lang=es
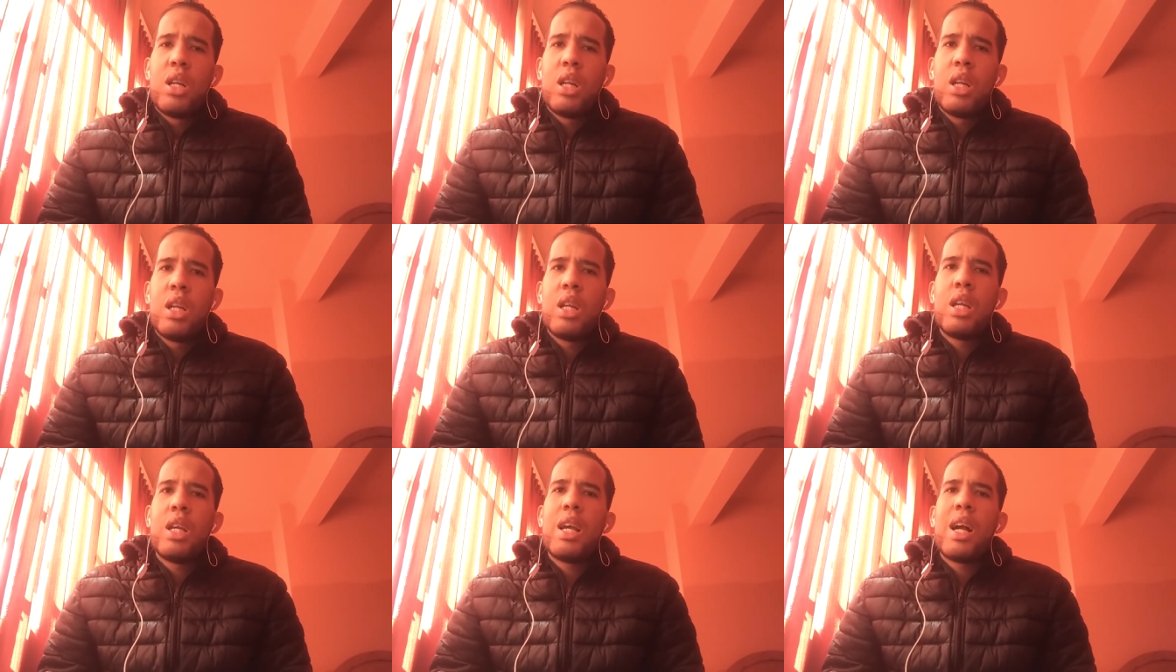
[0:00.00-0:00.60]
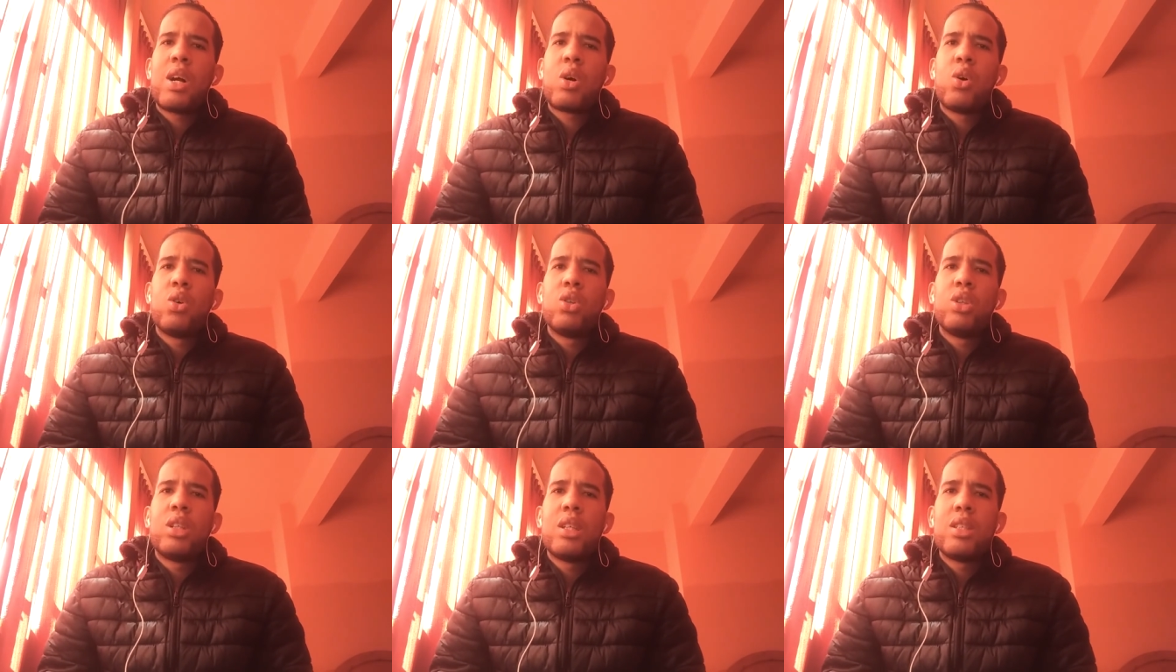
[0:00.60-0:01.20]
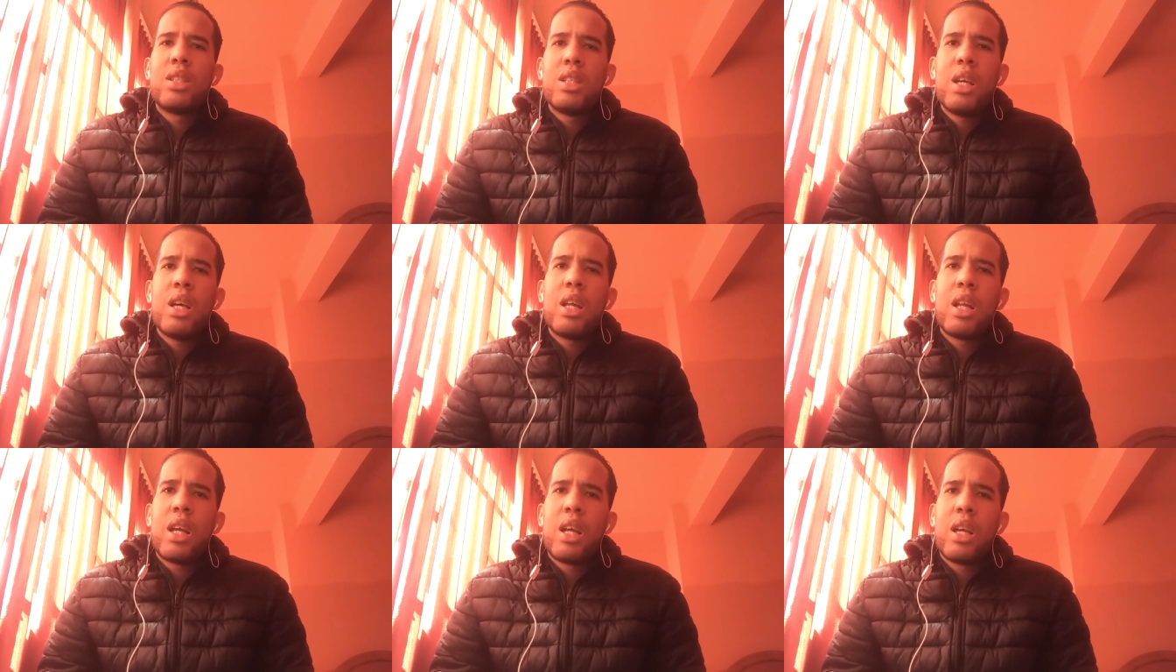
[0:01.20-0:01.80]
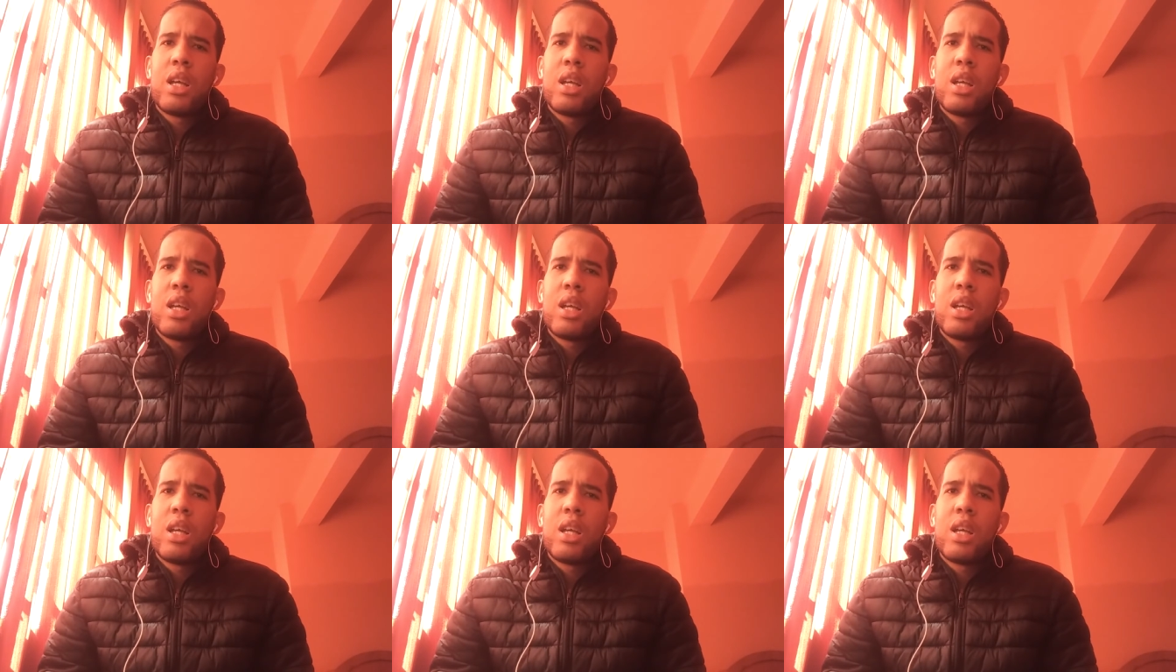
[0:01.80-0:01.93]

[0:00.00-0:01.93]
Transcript: ni aconteciere